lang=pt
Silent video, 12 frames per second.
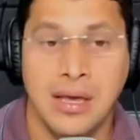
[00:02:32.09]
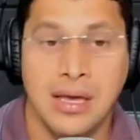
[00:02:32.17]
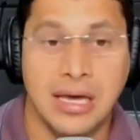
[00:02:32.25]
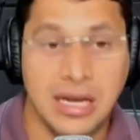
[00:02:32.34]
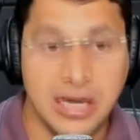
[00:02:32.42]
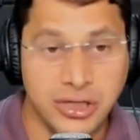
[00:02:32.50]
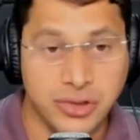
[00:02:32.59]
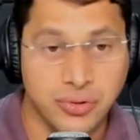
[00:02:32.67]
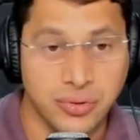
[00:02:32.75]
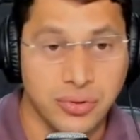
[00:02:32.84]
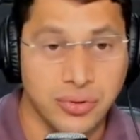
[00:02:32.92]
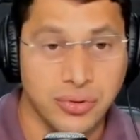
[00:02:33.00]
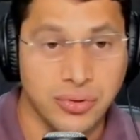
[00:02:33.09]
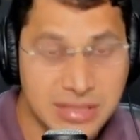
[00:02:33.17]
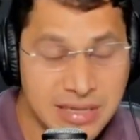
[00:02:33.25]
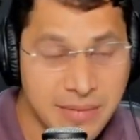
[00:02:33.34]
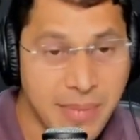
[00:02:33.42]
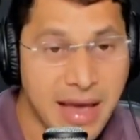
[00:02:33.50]
Cristo
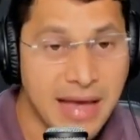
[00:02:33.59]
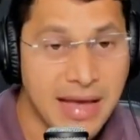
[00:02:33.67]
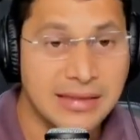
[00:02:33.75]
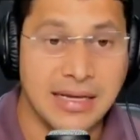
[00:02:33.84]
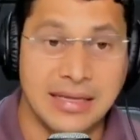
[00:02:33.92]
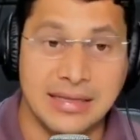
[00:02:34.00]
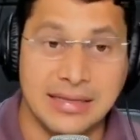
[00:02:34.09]
nos liberta